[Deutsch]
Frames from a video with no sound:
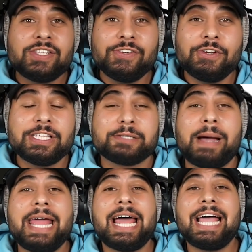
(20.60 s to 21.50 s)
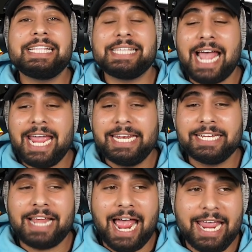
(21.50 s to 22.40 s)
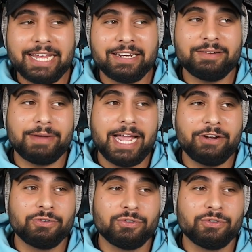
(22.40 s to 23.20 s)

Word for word: Video ist meine ein, ein, eigene Meinung